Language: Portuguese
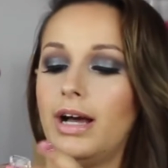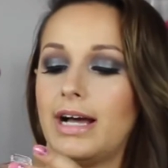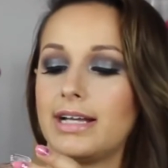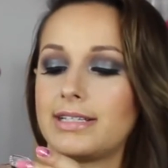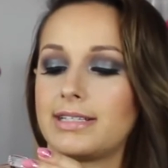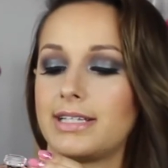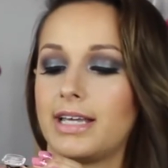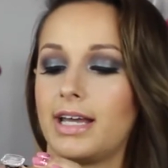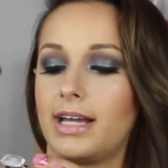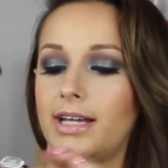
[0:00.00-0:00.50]

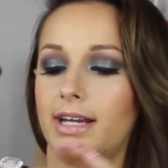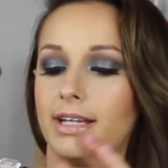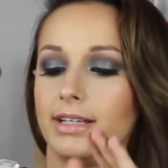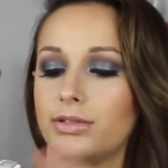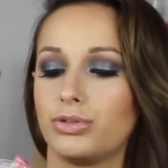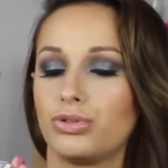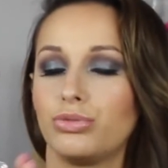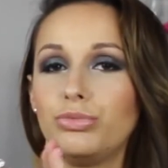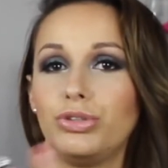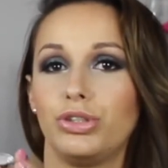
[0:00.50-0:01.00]
assim,
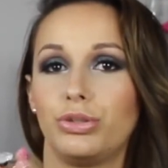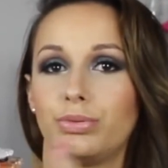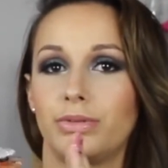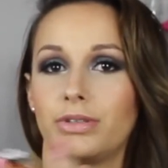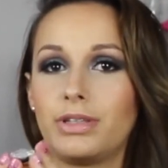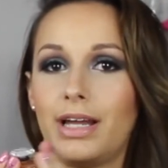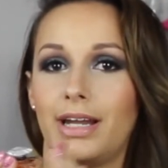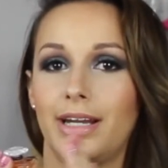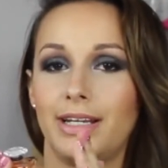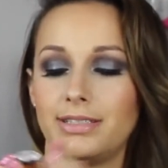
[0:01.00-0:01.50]
agradeço muito
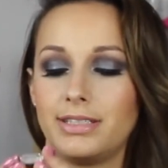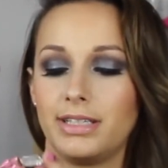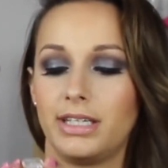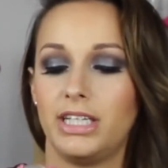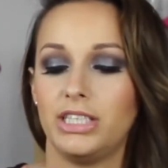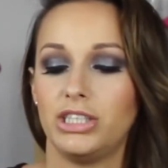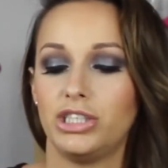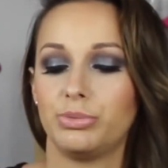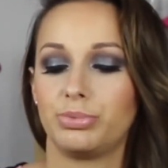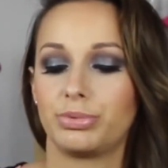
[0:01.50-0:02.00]
por estar nesse
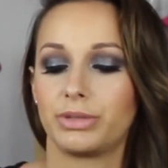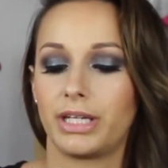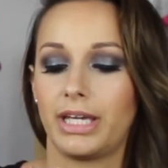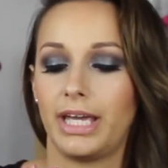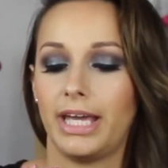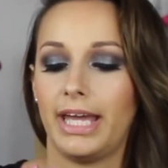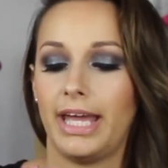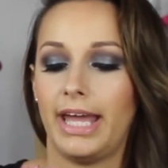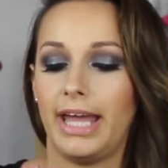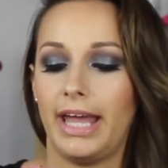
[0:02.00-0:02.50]
kit
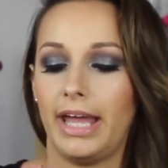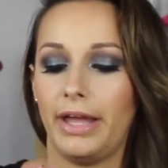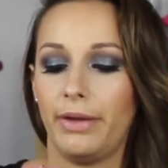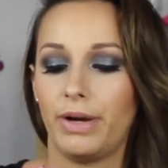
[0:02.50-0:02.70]
porque